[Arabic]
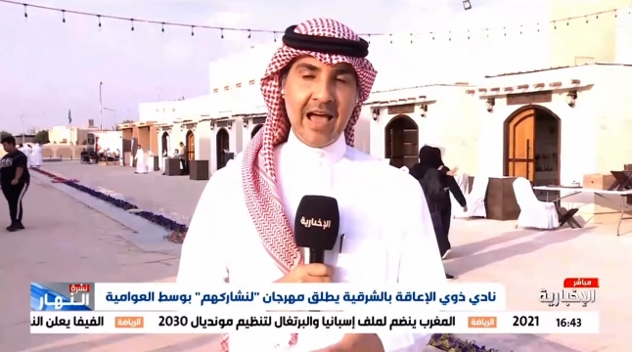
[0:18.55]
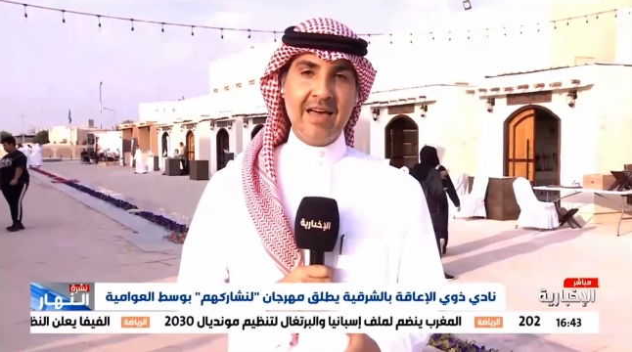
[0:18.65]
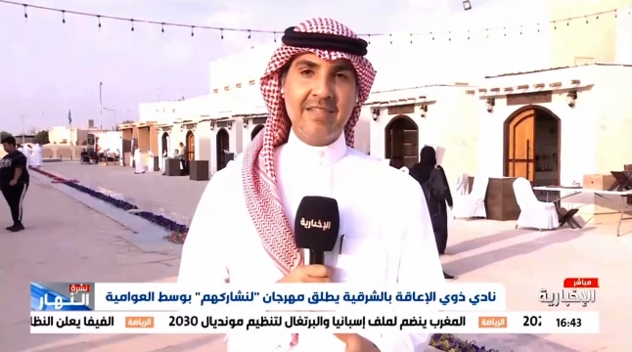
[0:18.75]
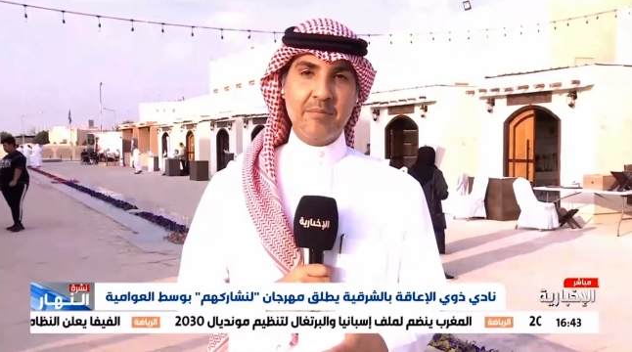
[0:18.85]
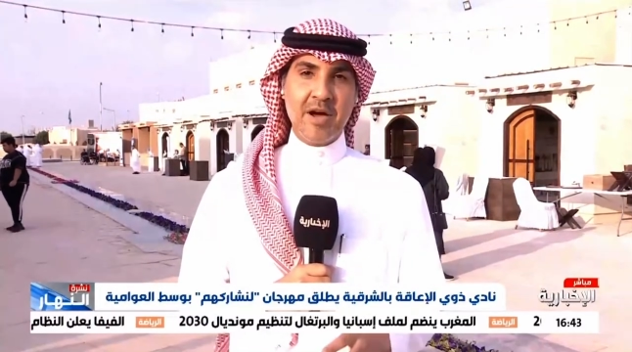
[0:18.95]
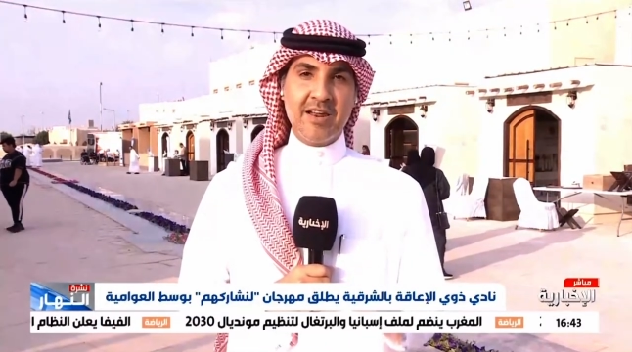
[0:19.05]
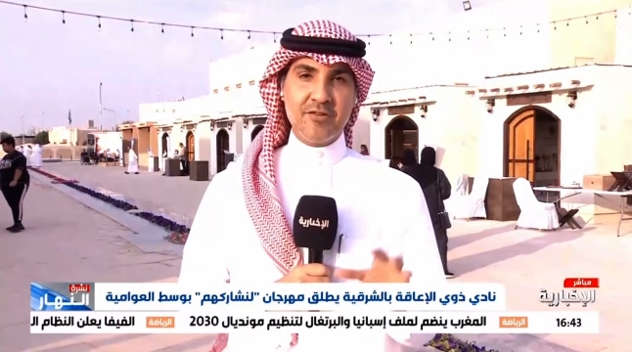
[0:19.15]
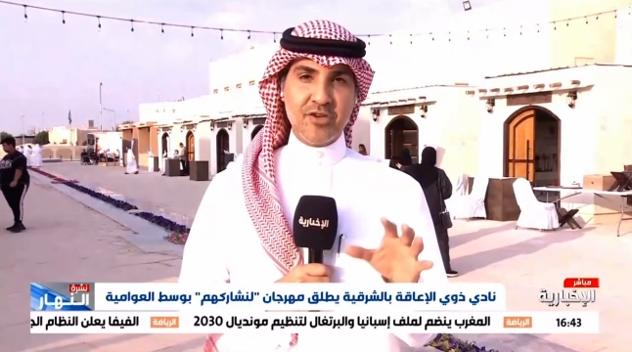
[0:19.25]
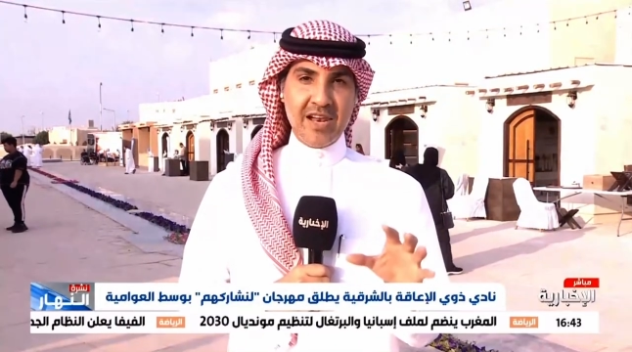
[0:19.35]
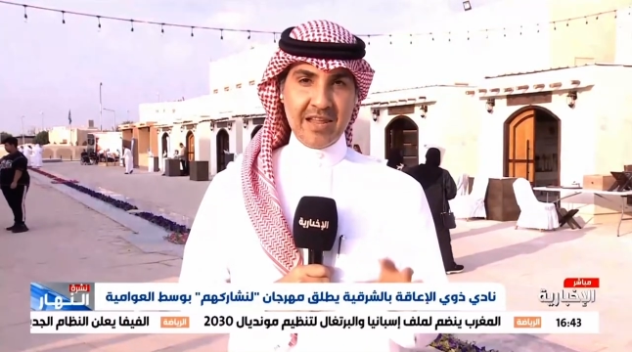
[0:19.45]
هذا
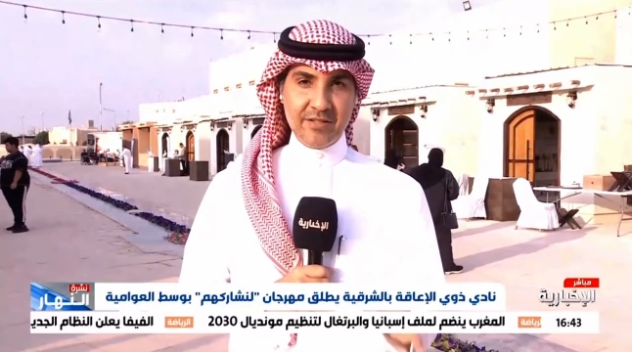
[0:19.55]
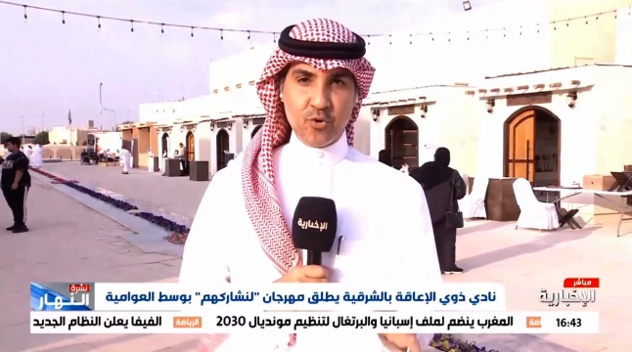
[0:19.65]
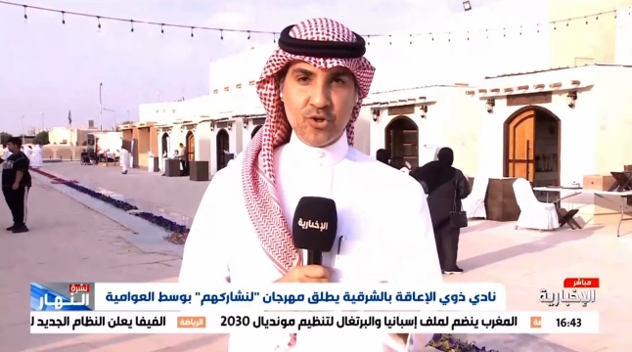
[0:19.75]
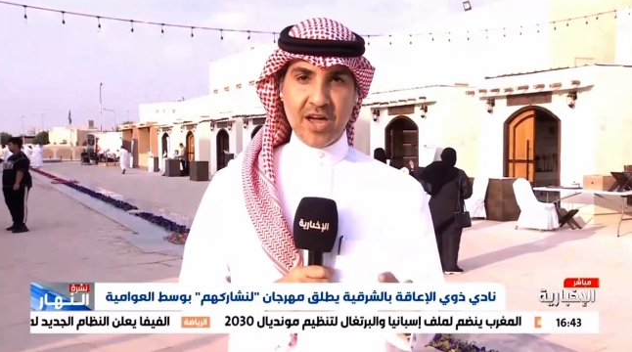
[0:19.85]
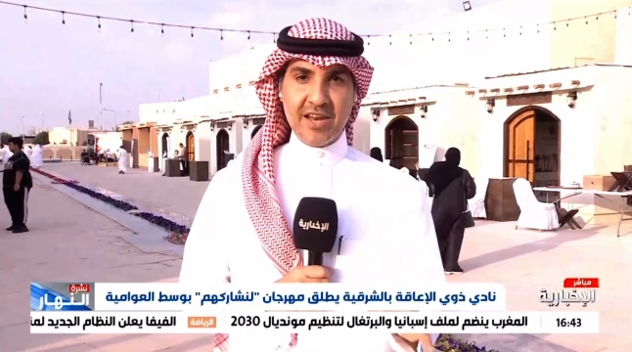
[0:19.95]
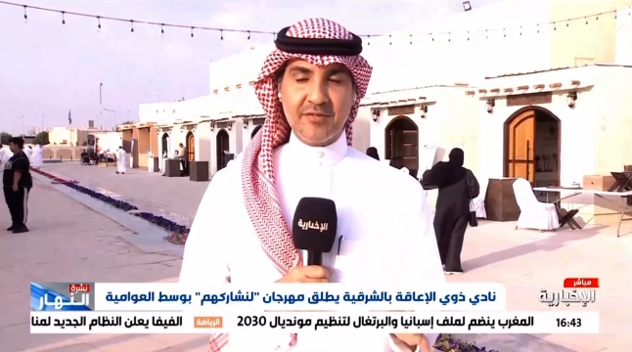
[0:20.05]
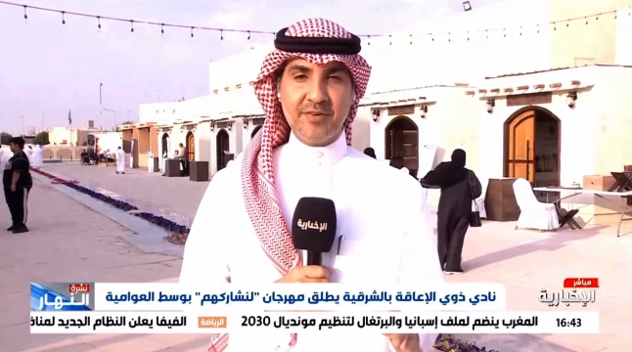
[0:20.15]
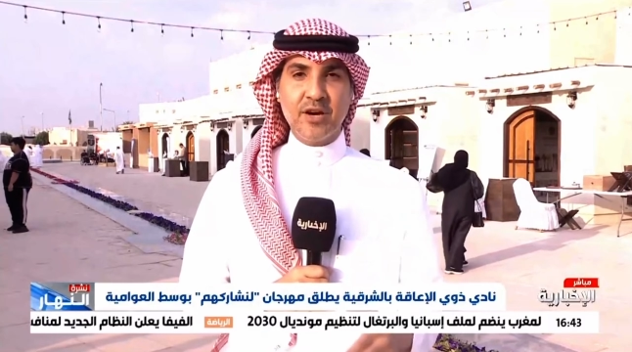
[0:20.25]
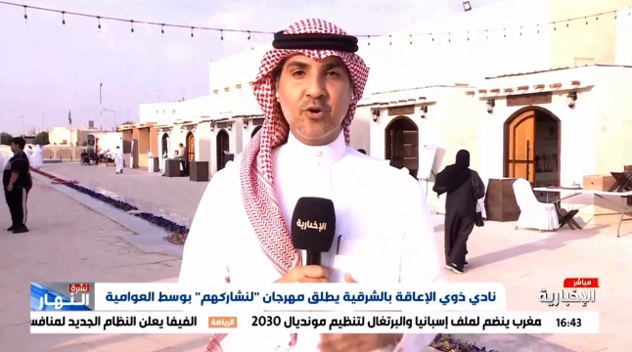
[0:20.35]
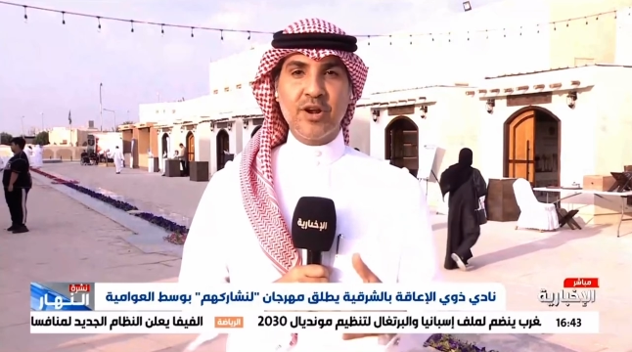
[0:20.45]
المهرجان الذي يشارك
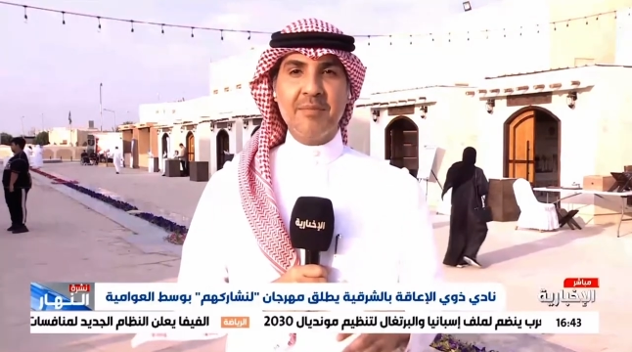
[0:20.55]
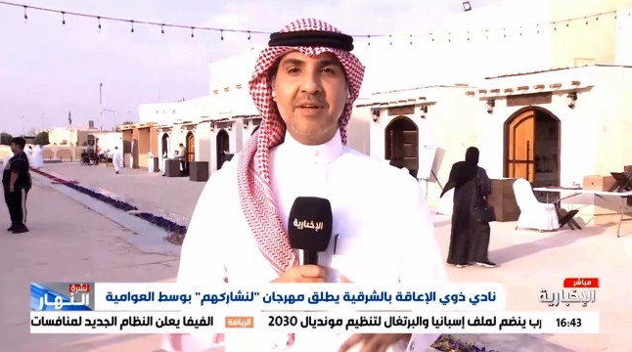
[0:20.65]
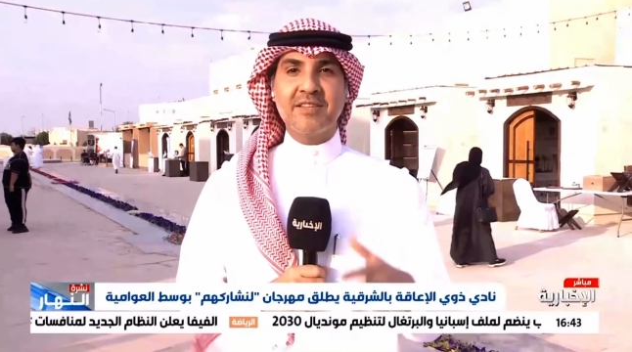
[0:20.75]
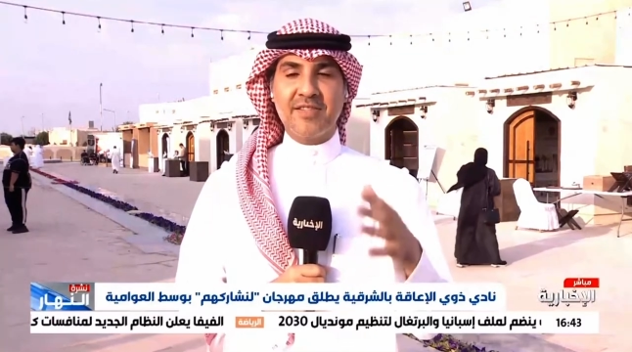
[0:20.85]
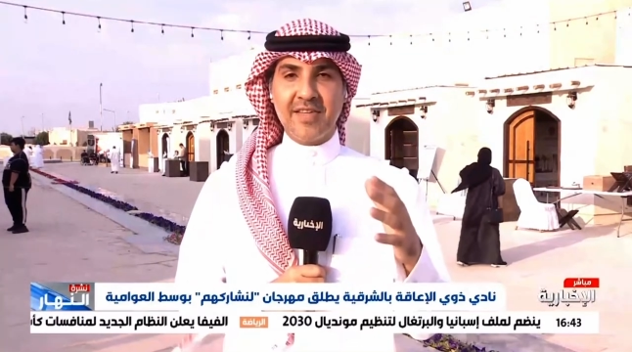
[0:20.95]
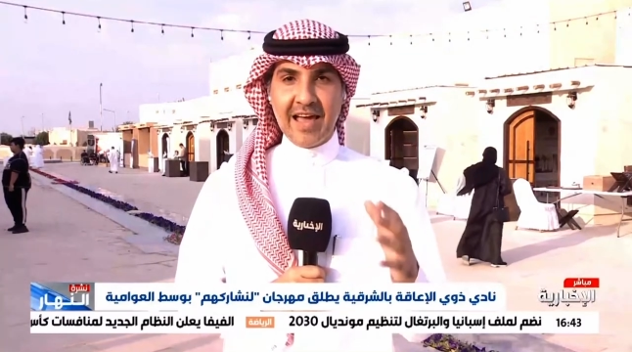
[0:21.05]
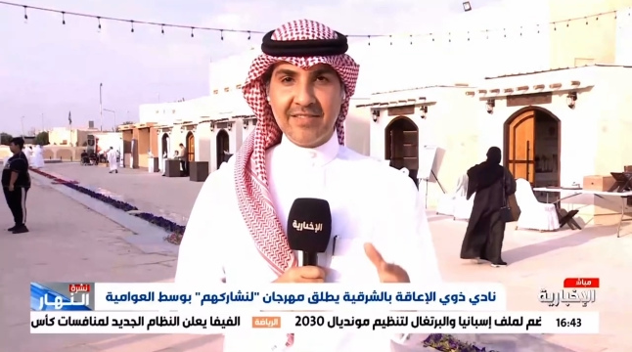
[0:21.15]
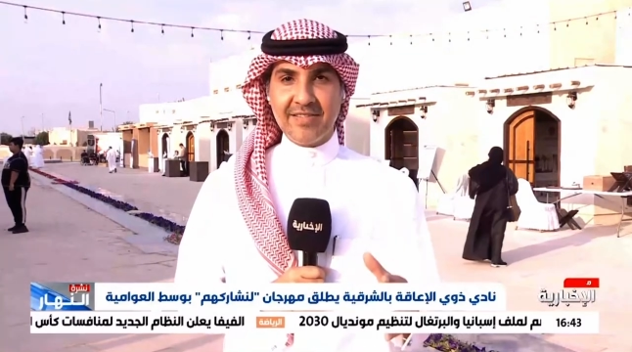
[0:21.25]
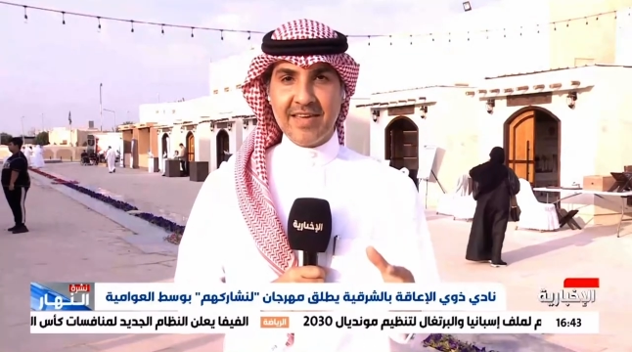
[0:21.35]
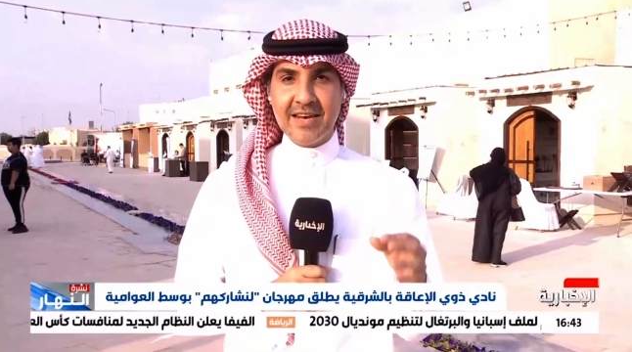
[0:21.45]
فيه قرابة
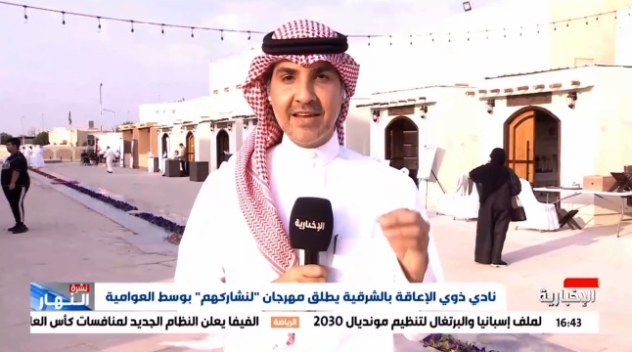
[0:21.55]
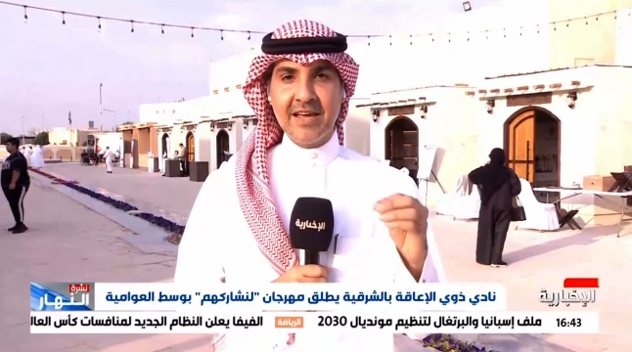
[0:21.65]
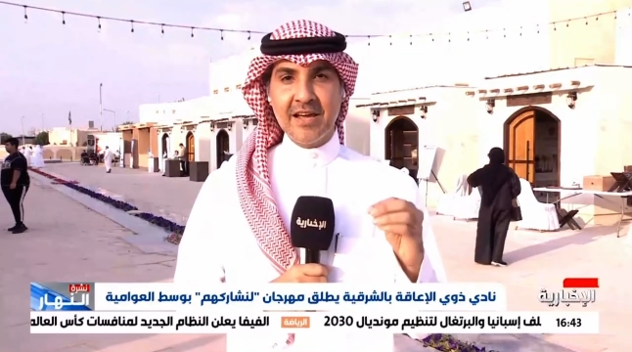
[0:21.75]
الثلاثين